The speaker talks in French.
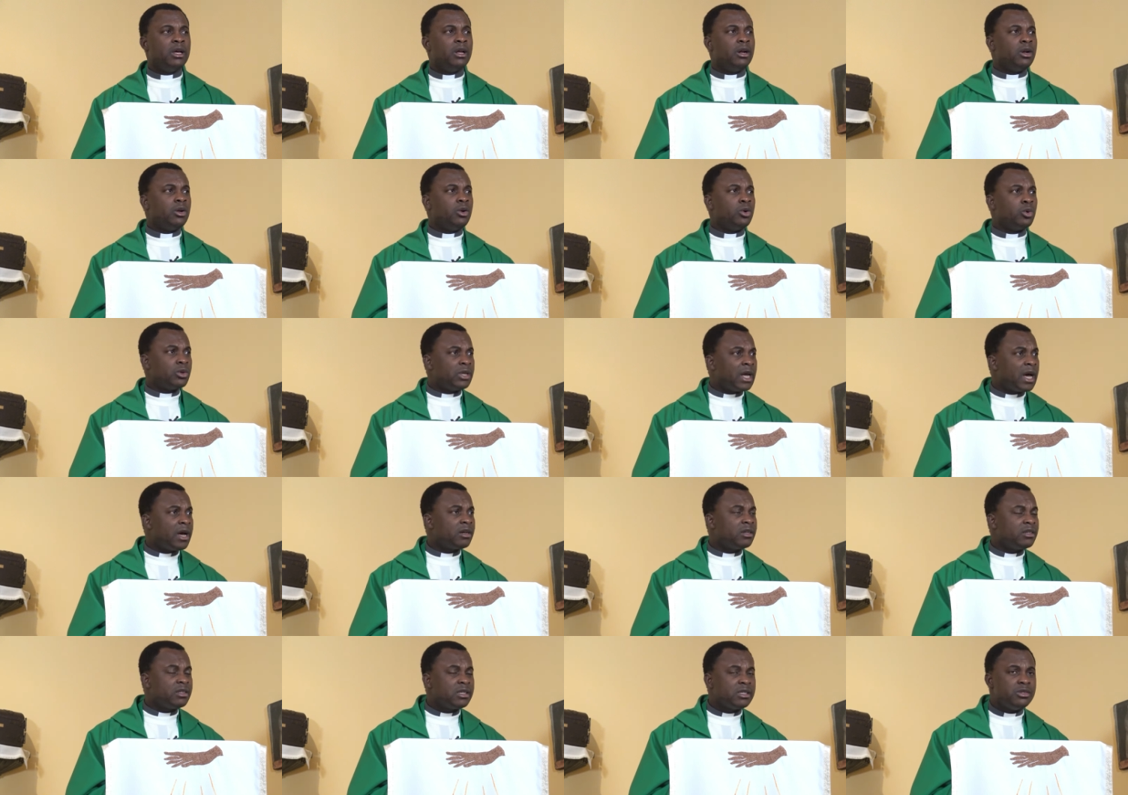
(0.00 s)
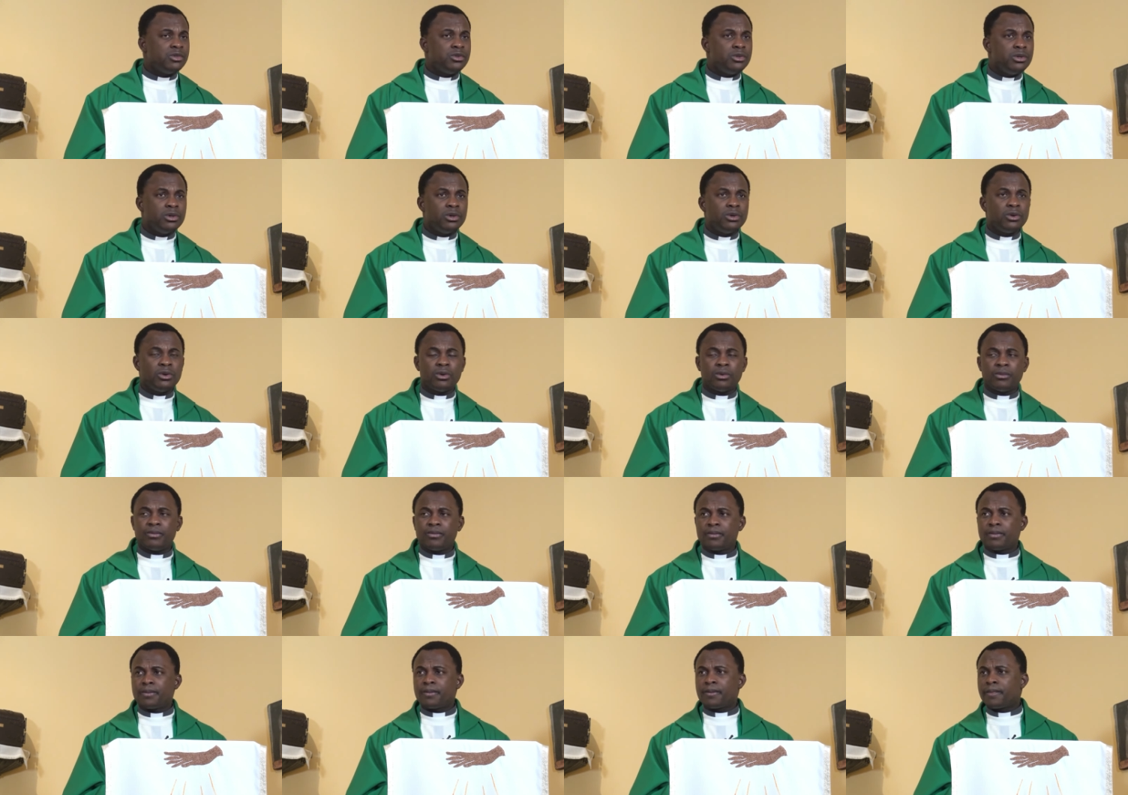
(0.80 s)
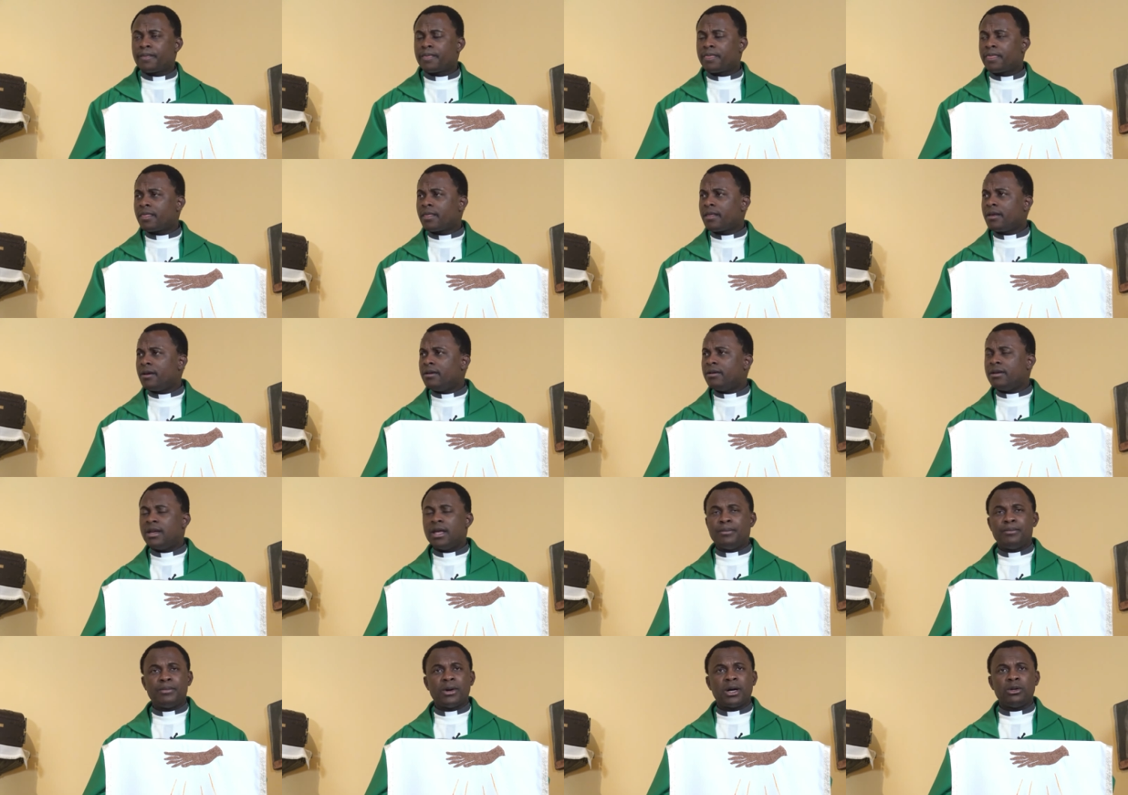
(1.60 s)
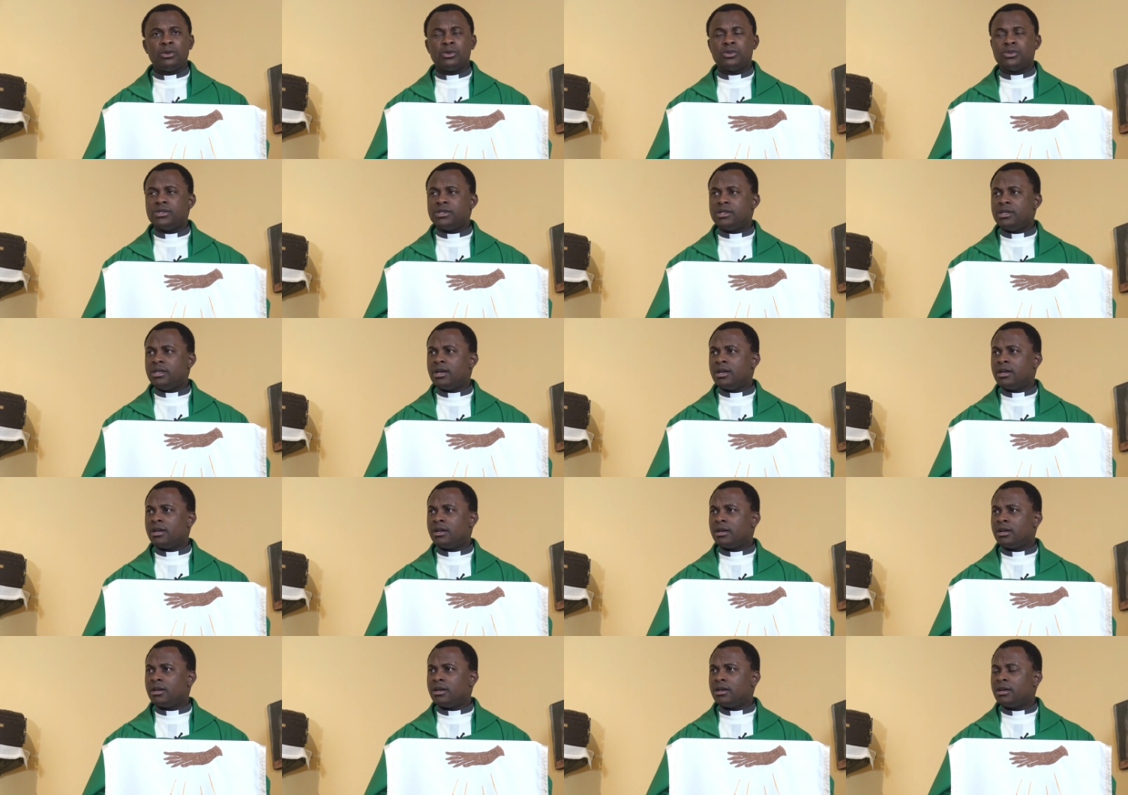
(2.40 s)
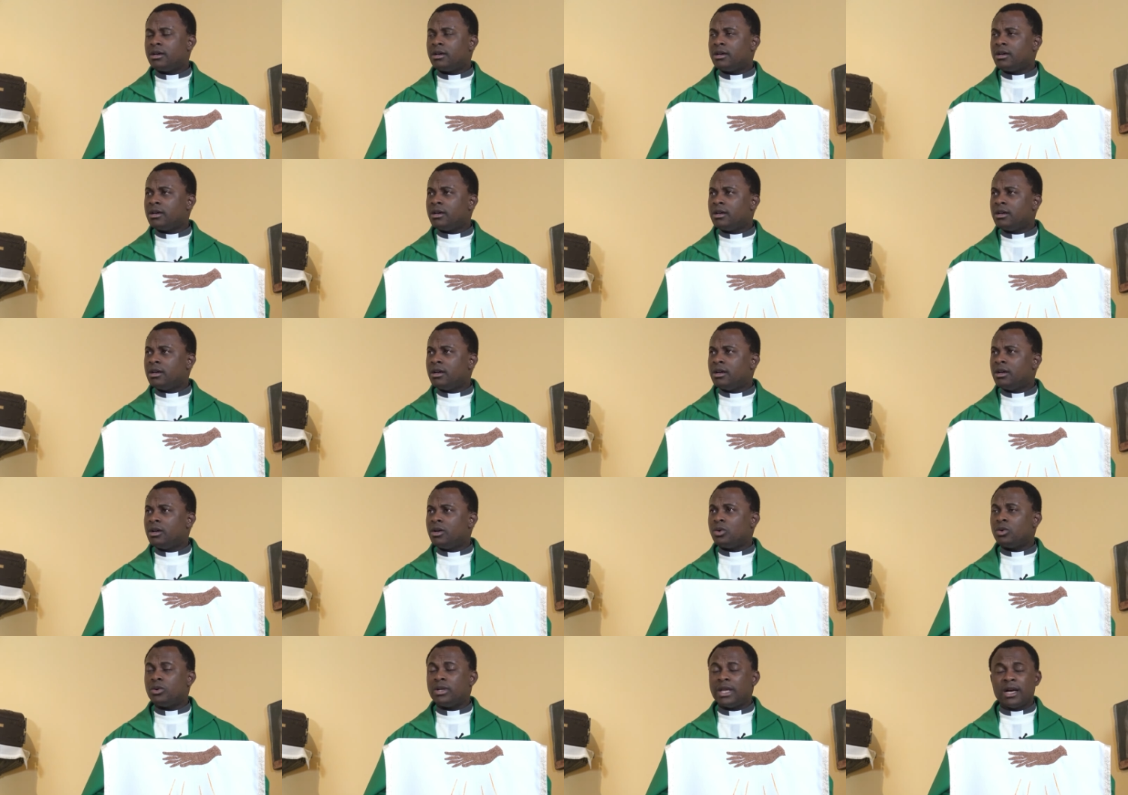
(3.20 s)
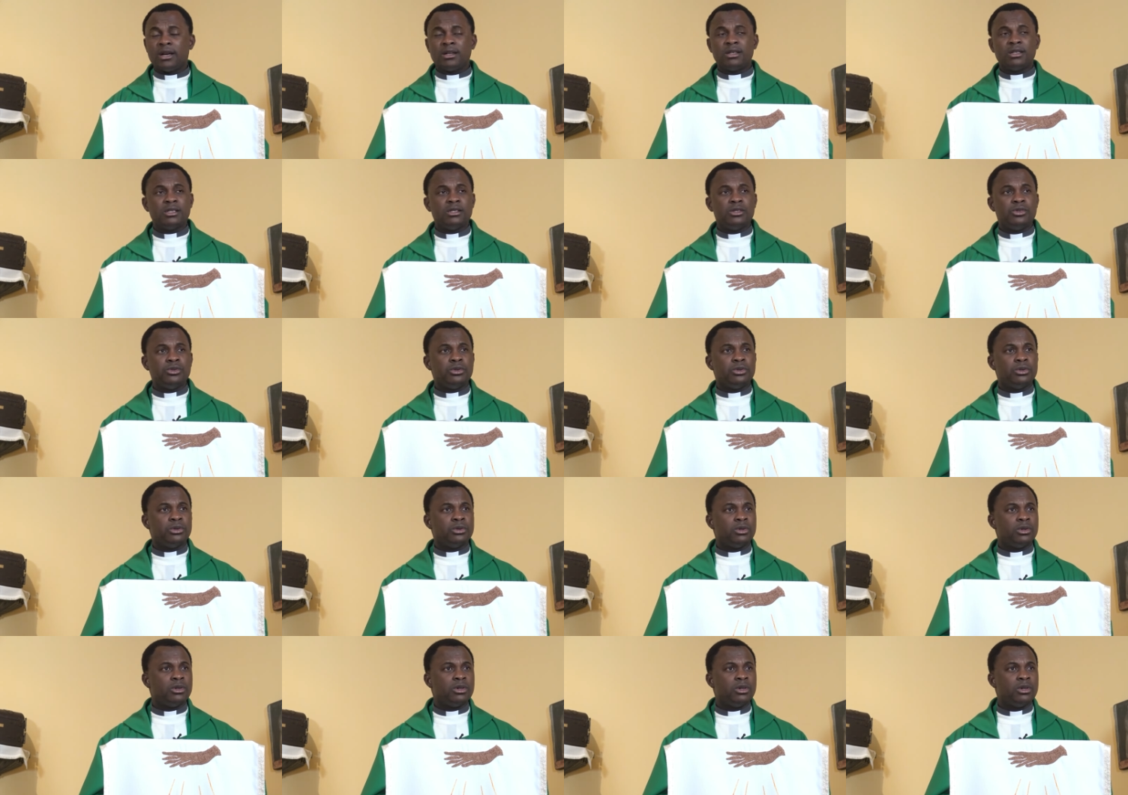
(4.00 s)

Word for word: Le temps de Dieu n'est pas le tien. Le temps de Dieu,